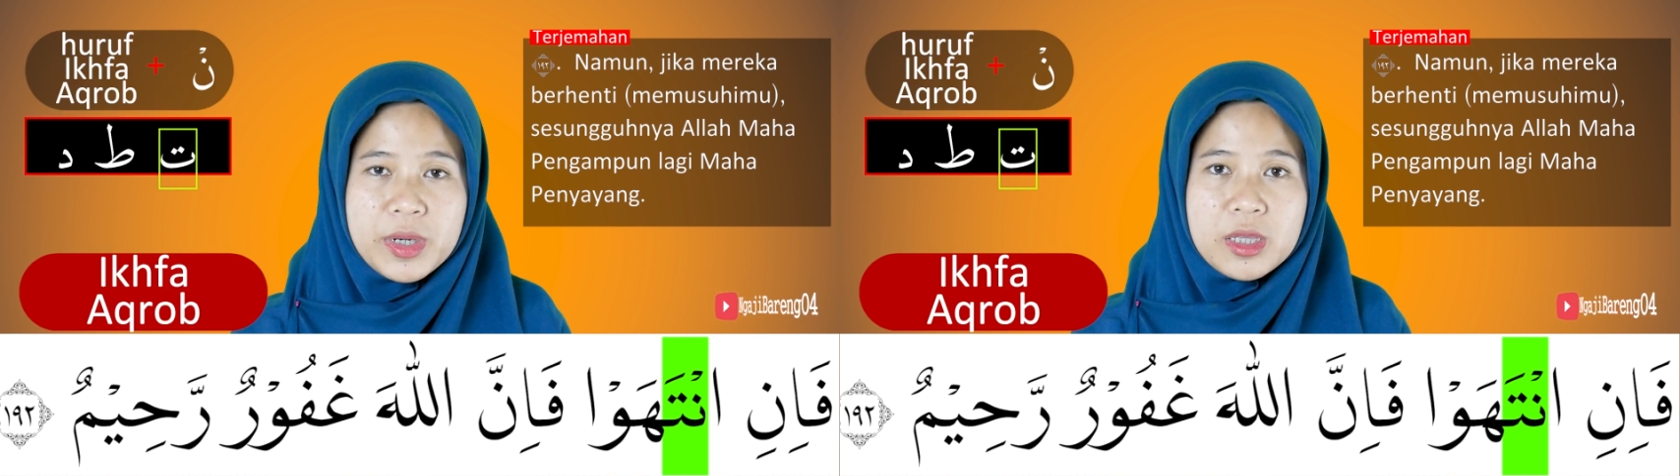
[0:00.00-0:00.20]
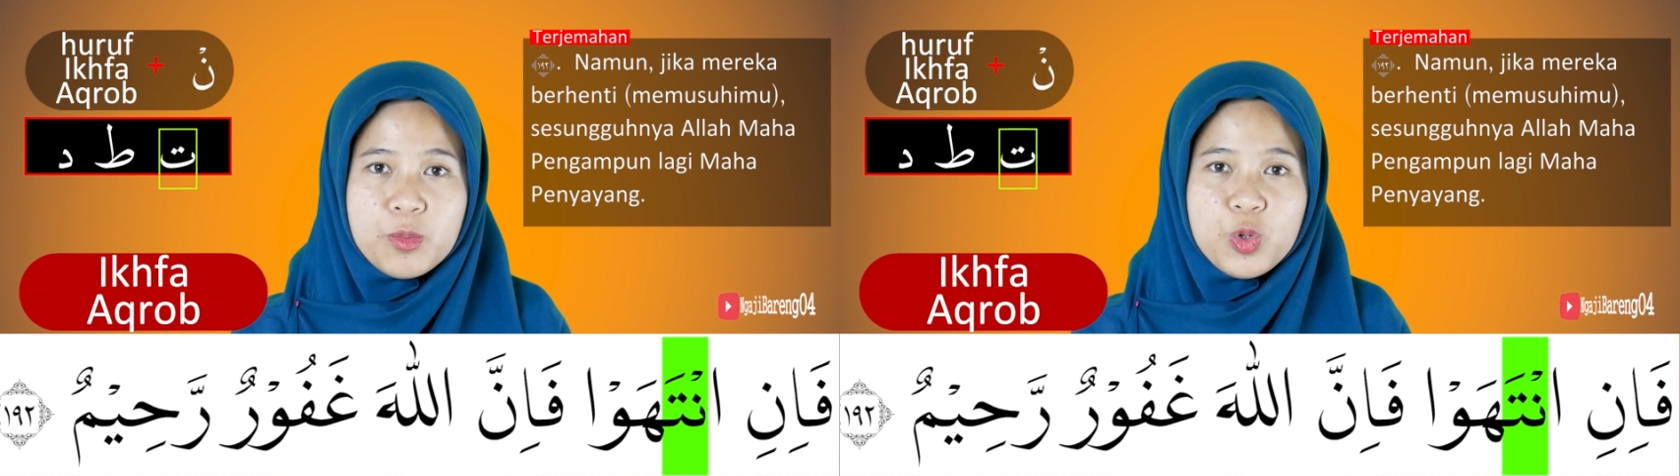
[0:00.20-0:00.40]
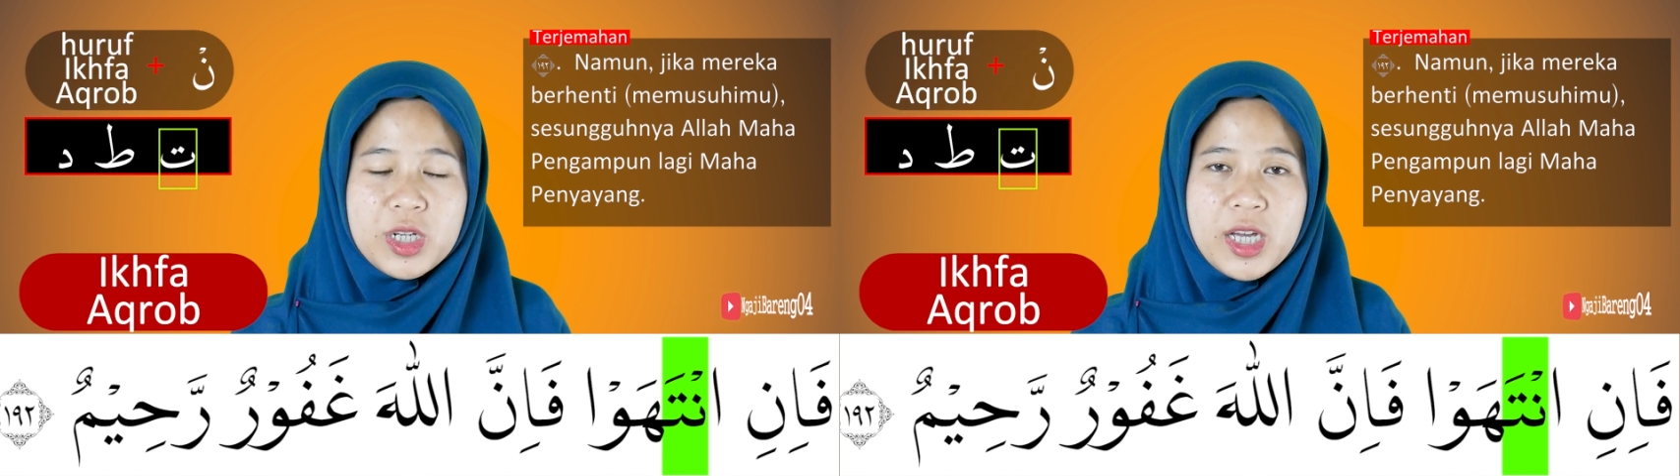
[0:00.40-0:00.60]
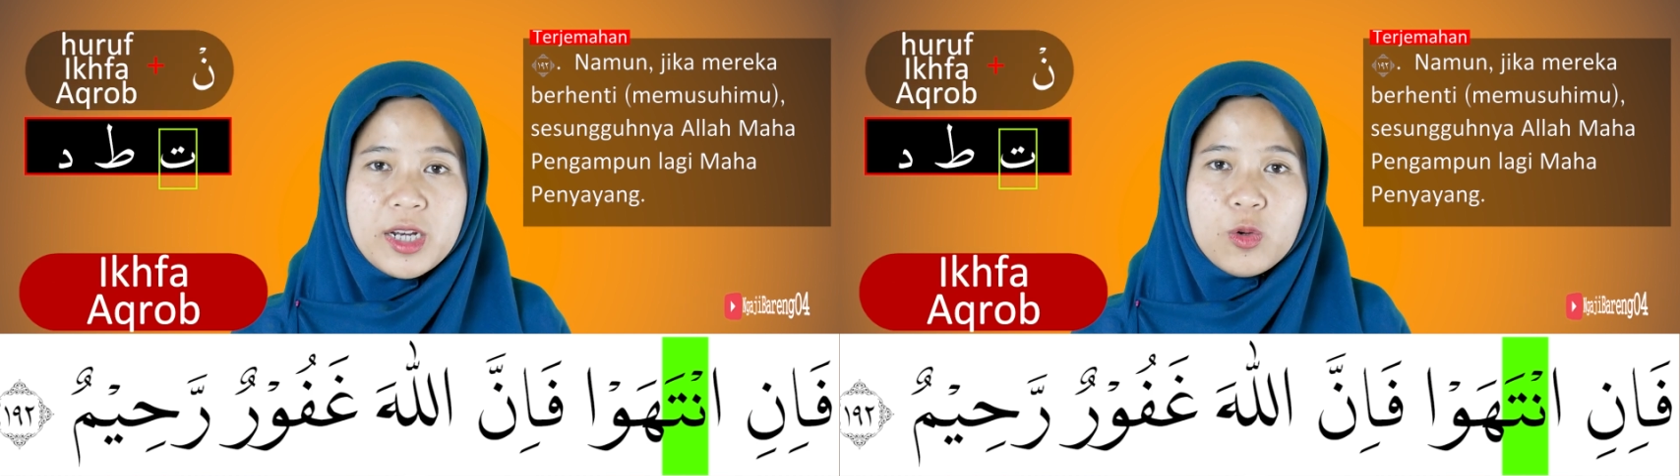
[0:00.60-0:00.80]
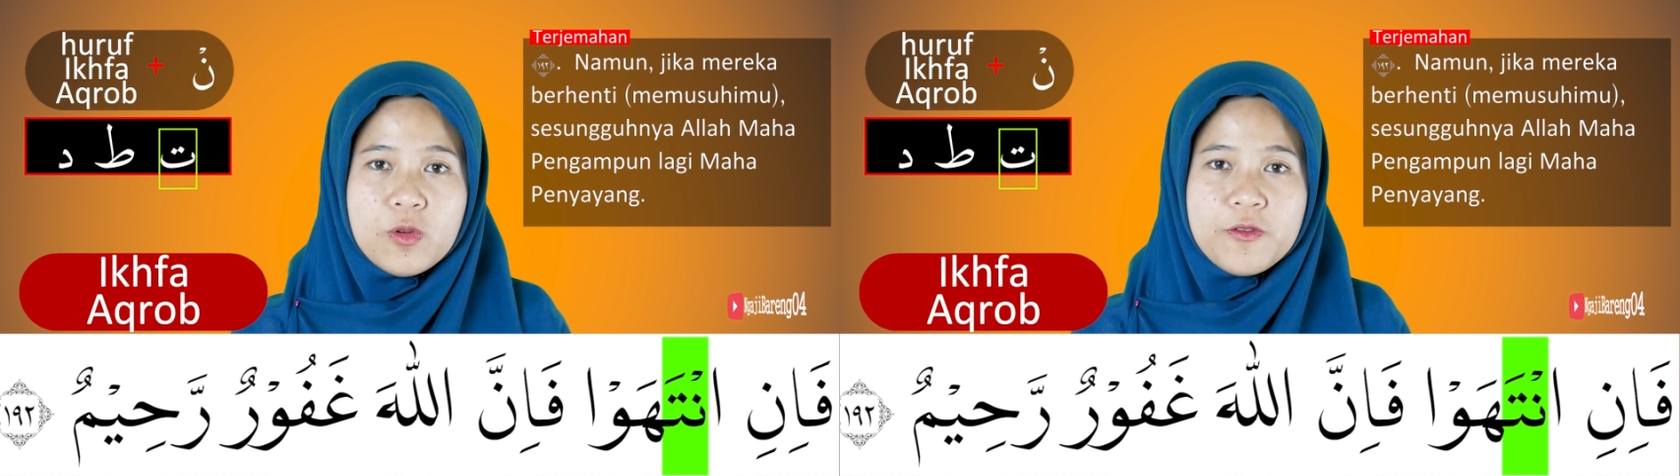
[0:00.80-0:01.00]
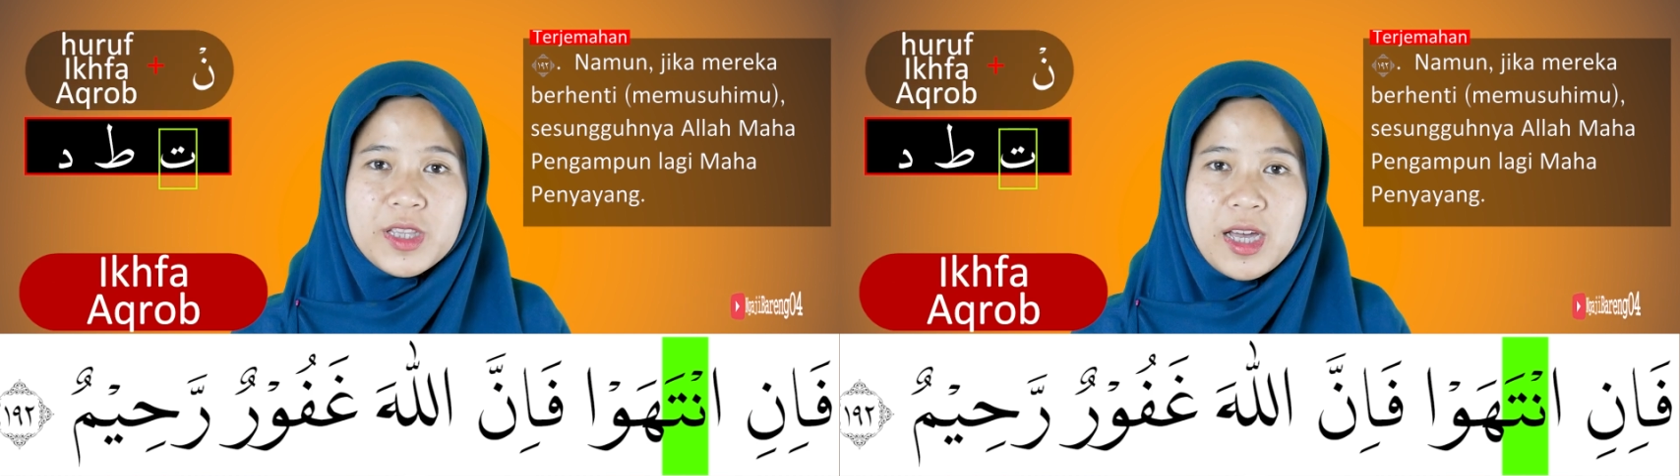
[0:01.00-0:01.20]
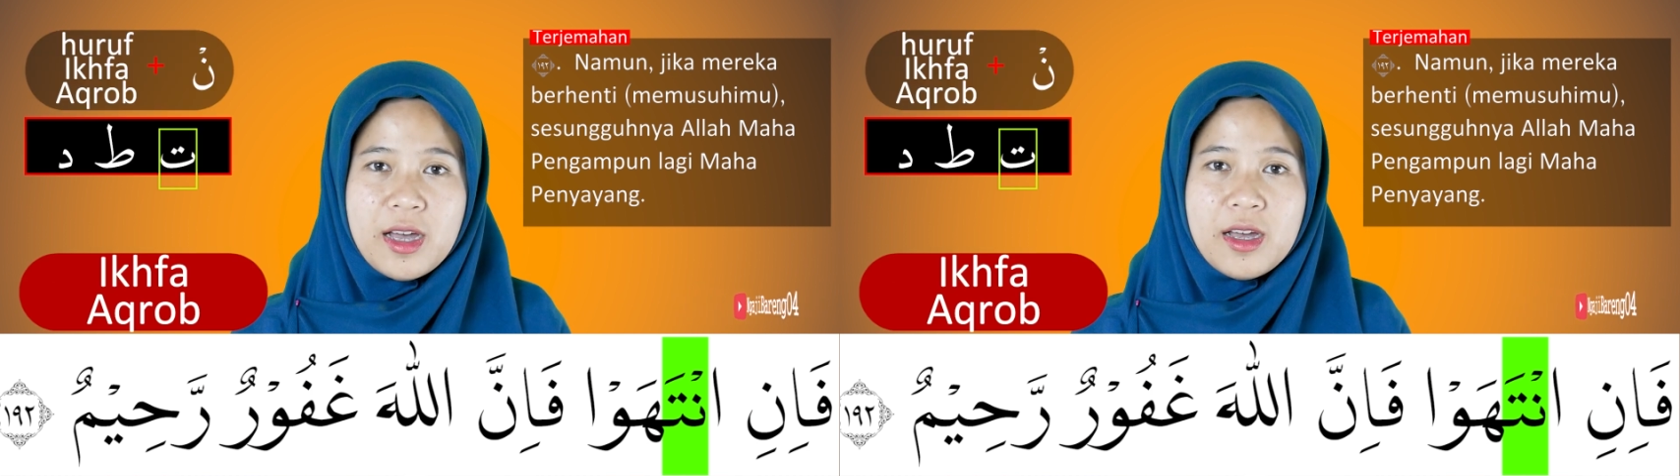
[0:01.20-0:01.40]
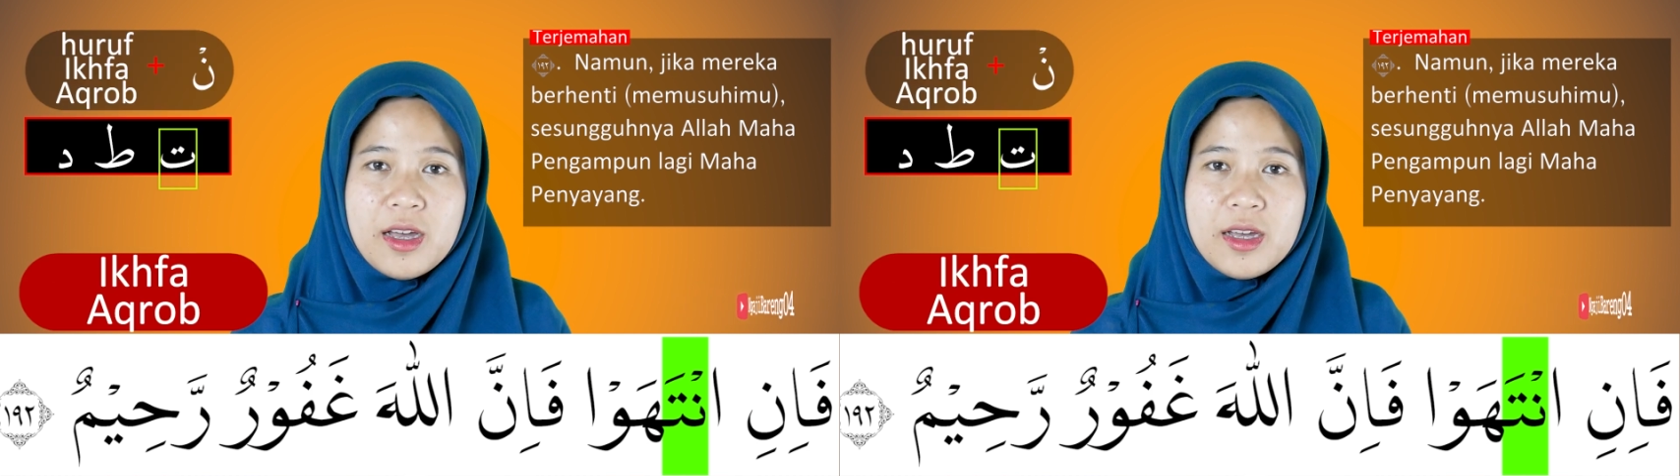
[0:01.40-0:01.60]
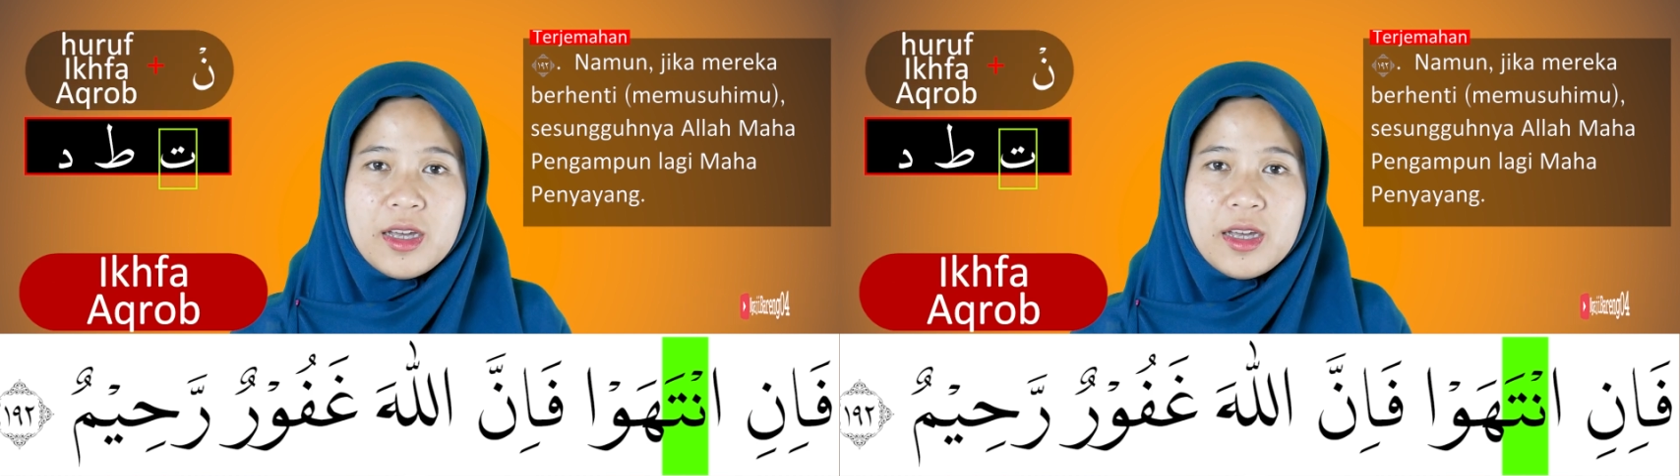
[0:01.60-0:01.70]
bertemu dengan huruf ta.